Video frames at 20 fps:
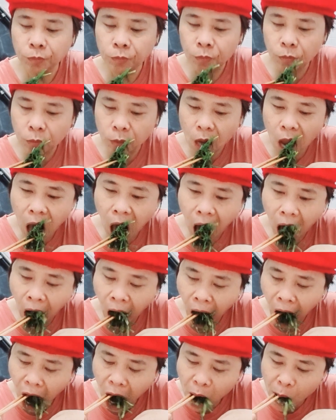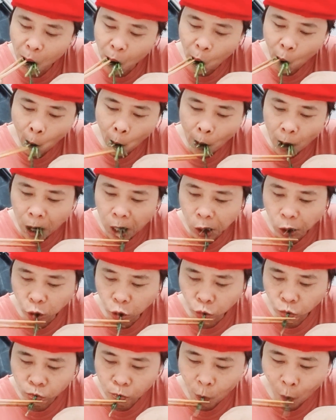thì người đứng đầu cơ quan đại
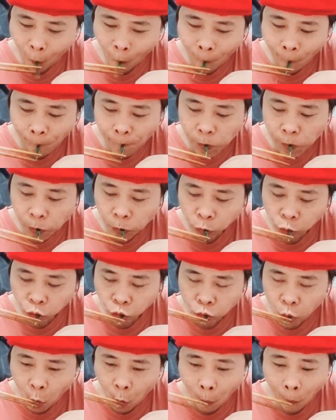diện có quyền quyết định,